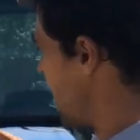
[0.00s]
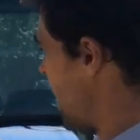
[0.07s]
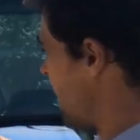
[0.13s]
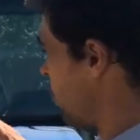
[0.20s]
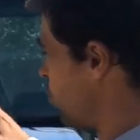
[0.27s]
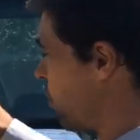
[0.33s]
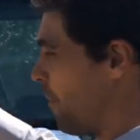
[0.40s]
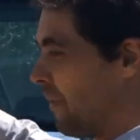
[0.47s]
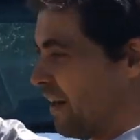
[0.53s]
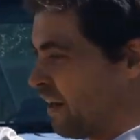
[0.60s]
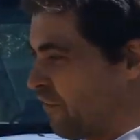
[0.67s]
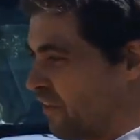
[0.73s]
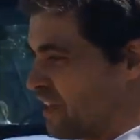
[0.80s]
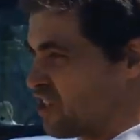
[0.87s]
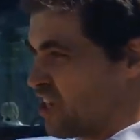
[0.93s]
da due
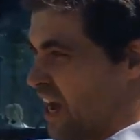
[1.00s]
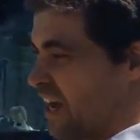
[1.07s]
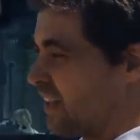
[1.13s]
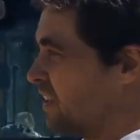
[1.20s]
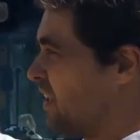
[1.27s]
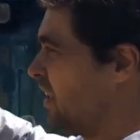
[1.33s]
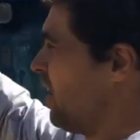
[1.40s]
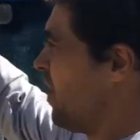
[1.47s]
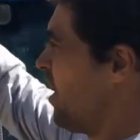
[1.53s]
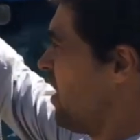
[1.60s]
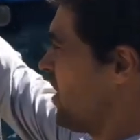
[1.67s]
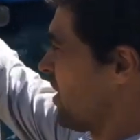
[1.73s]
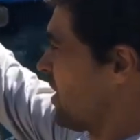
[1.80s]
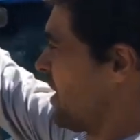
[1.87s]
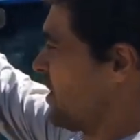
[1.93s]
barre falcianti
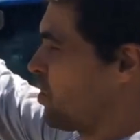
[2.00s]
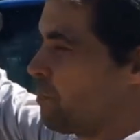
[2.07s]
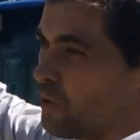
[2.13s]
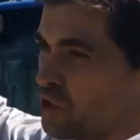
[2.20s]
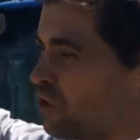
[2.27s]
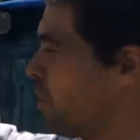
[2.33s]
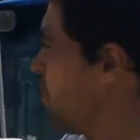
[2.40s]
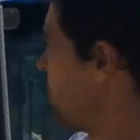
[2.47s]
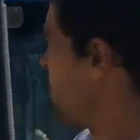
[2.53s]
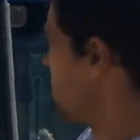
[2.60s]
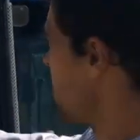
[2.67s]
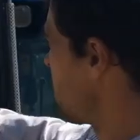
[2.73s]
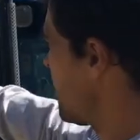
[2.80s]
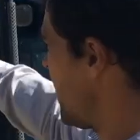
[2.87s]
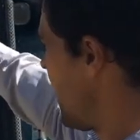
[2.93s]
che si possono
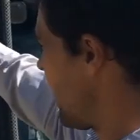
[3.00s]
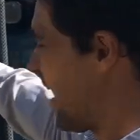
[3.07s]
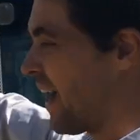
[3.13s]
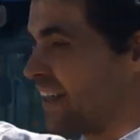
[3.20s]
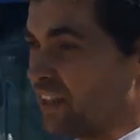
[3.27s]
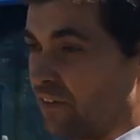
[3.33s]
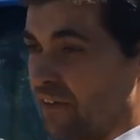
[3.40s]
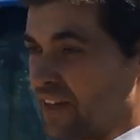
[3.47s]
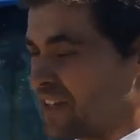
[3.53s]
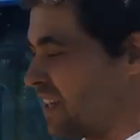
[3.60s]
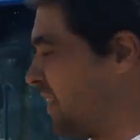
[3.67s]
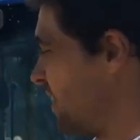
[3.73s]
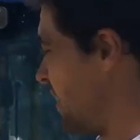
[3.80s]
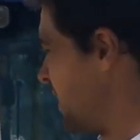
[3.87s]
posizionare a diverse